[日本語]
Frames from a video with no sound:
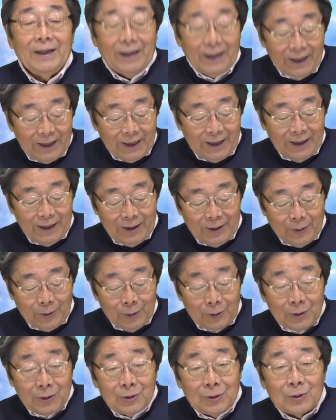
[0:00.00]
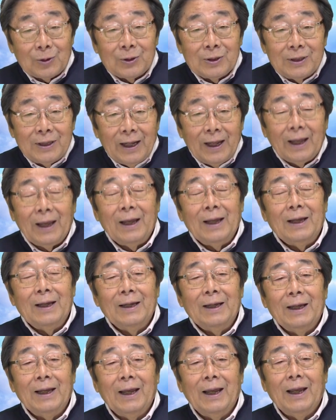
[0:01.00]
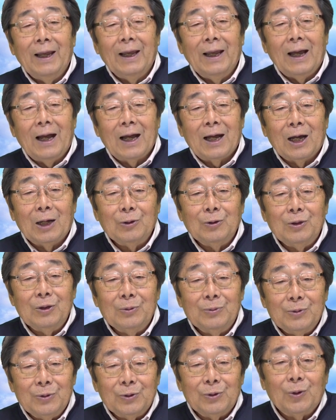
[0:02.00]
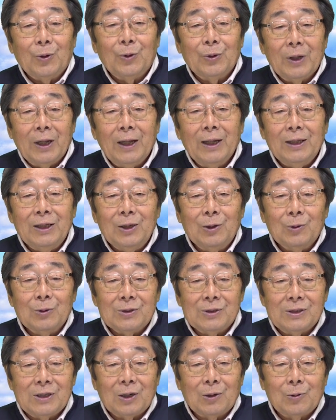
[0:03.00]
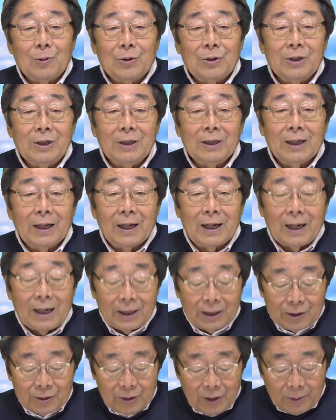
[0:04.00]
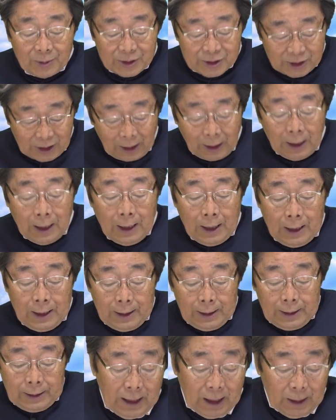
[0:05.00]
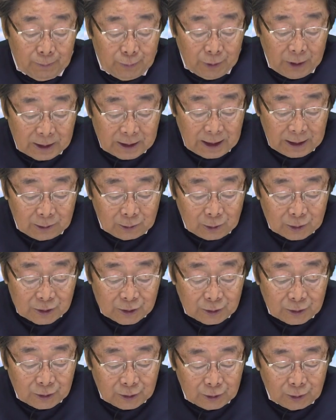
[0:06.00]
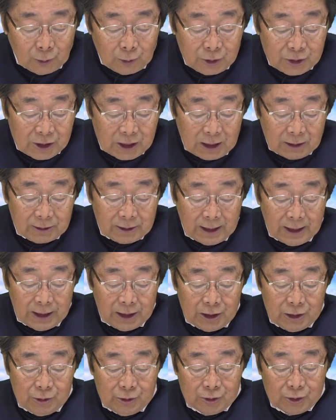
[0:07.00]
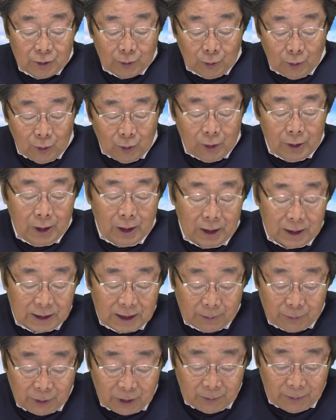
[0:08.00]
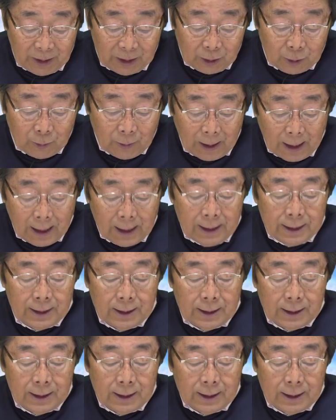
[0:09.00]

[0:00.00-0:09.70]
えー、本当にね、えー、明るいムードをね日本全国に投げかけてくれました、えー、プレゼントする野口薬研究所のサプリメントは